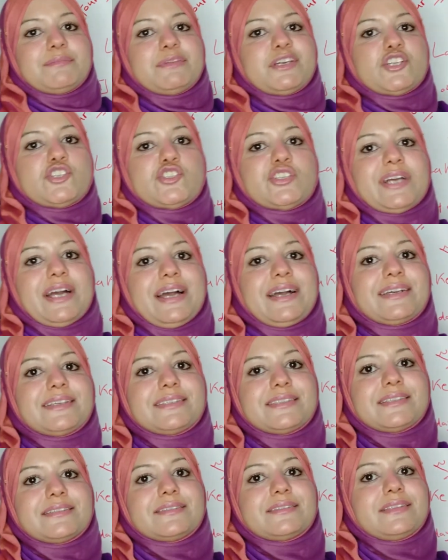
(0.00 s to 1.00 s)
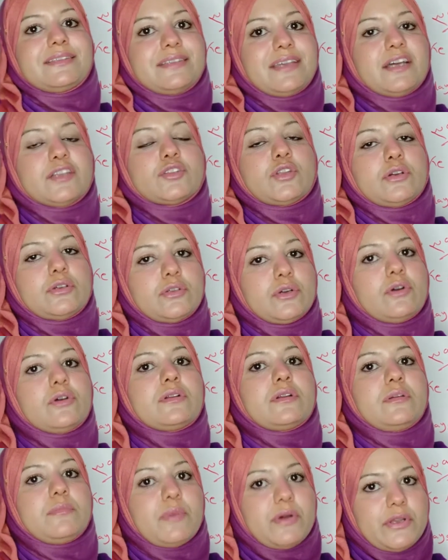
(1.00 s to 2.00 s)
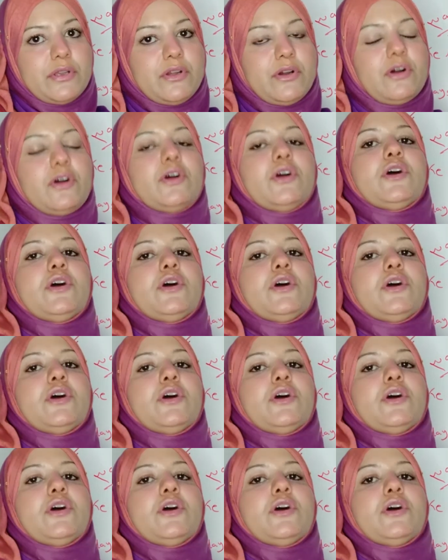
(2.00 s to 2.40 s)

ماشي عكس اتجاه تيار الميه